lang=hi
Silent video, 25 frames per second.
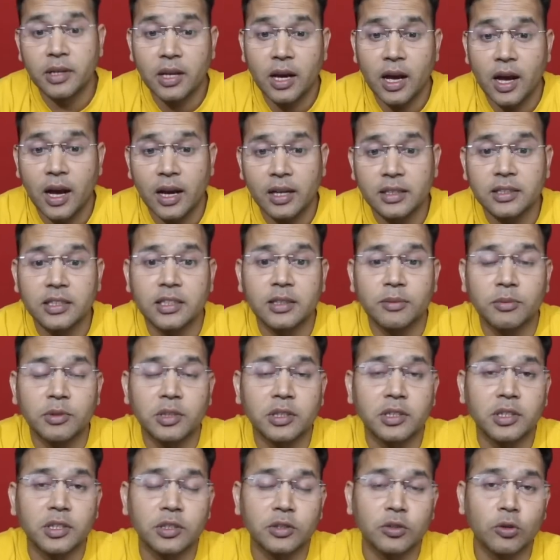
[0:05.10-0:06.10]
का हार्दिक
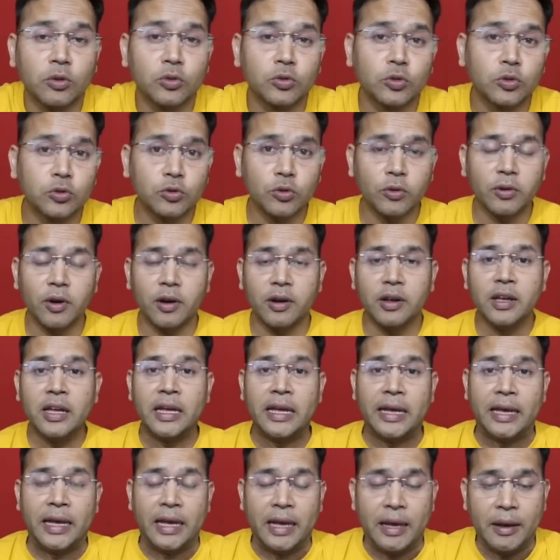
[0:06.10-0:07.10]
अभिनंदन करता हूं दोस्तों
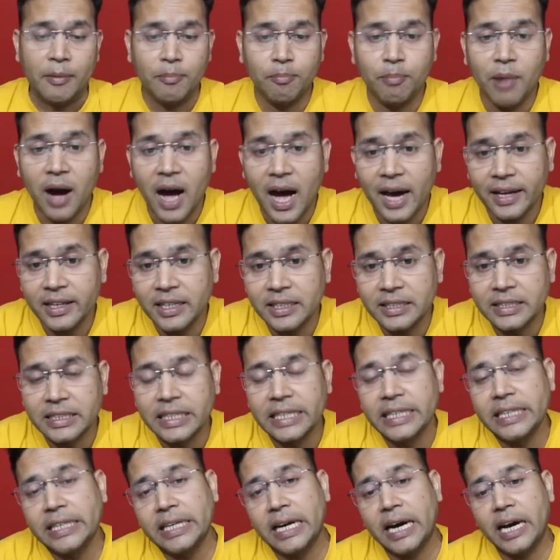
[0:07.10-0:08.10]
भारत
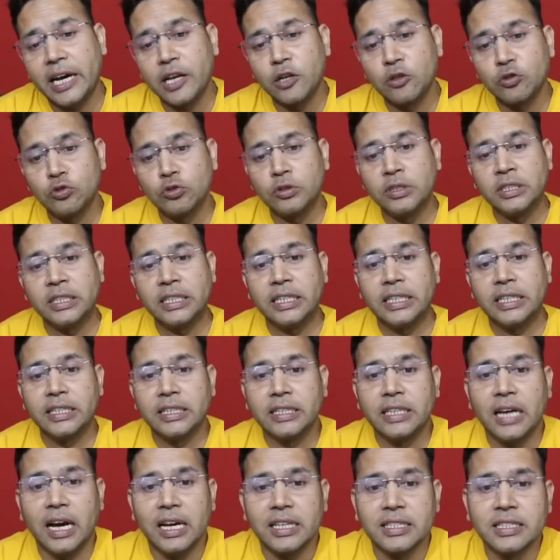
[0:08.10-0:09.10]
के अर्जुन
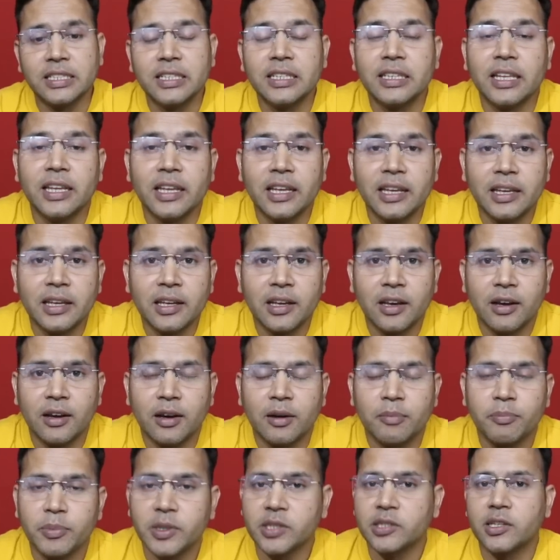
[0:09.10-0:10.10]
इरगासी ने
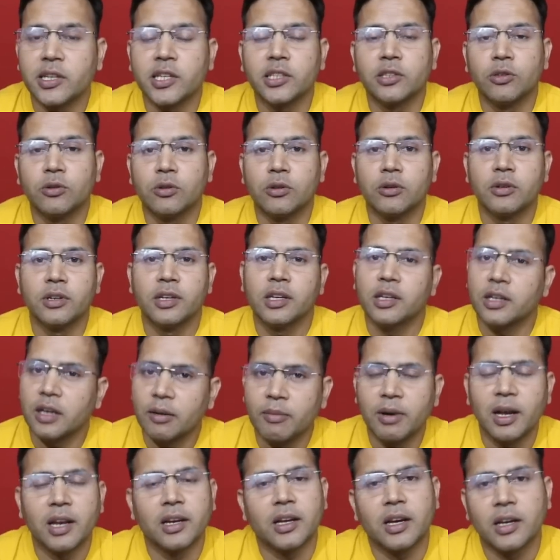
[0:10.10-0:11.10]
पिछले दिनों एक
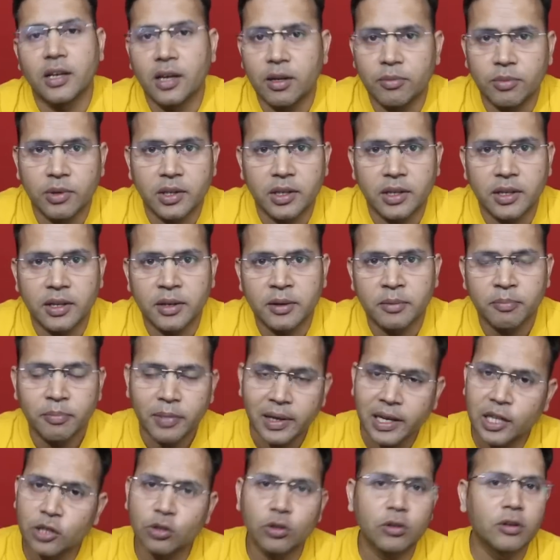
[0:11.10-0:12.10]
कमाल का काम किया
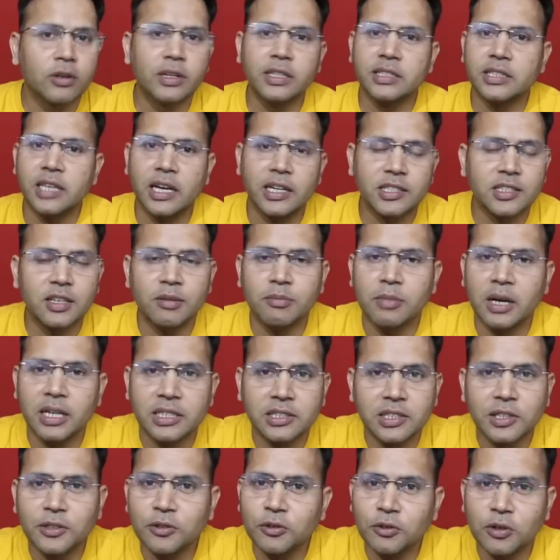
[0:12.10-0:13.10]
पहले तो उन्होंने शारजा
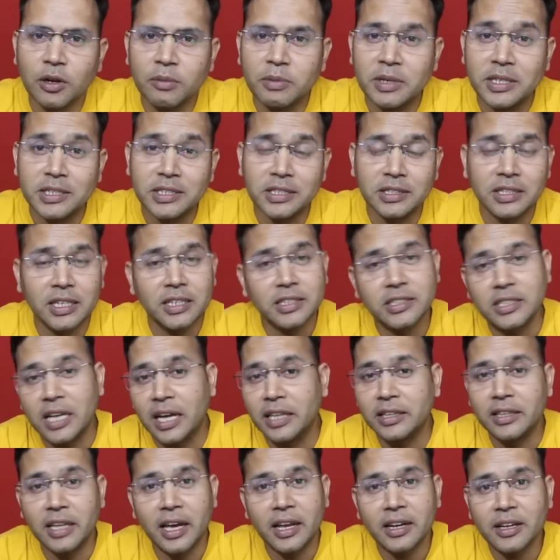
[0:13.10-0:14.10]
मास्टर टूर्नामेंट जीता
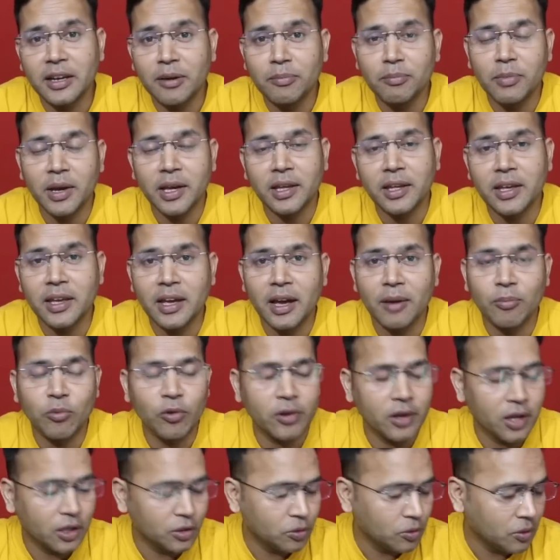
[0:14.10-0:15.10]
शानदार कम किया
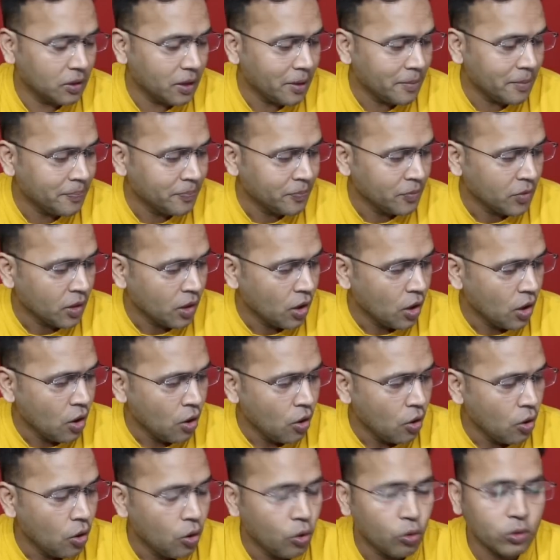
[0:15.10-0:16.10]
आपको याद होगा
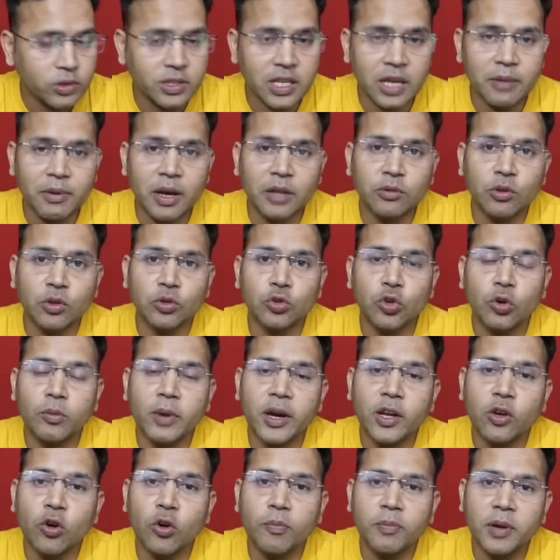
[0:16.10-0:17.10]
उसके बाद वो
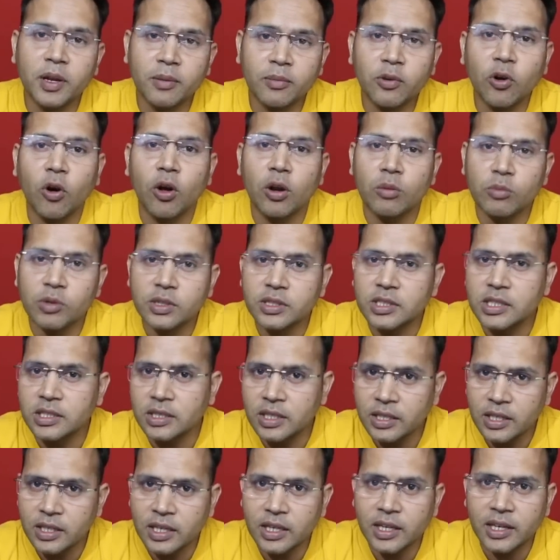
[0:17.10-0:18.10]
दुबई ओपन भी ऑलमोस्ट
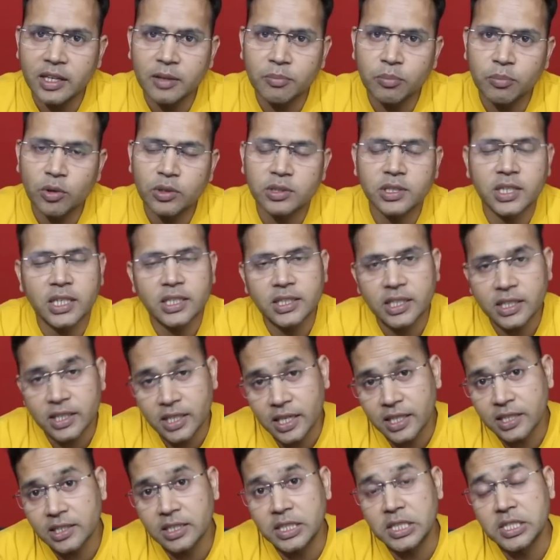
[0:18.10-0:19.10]
जीतने के करीब पहुंच गए थे
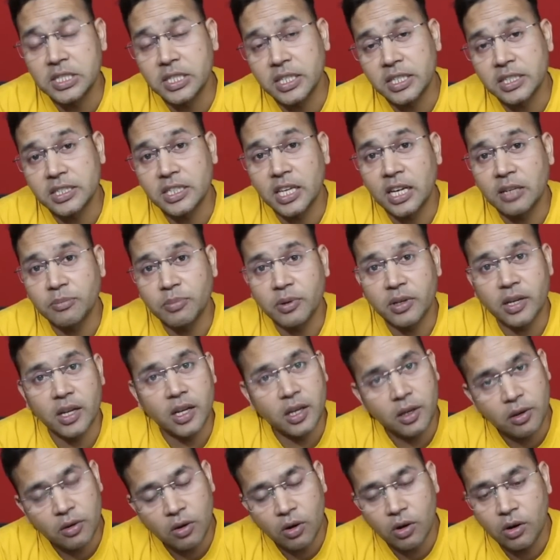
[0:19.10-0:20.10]
खैर तीसरे स्थान पर
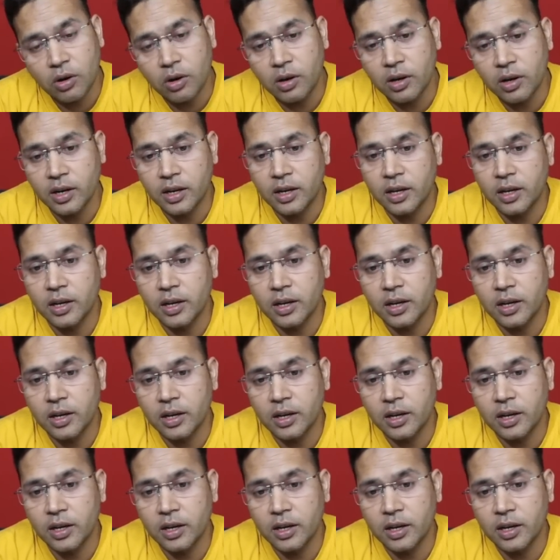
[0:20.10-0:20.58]
रहे और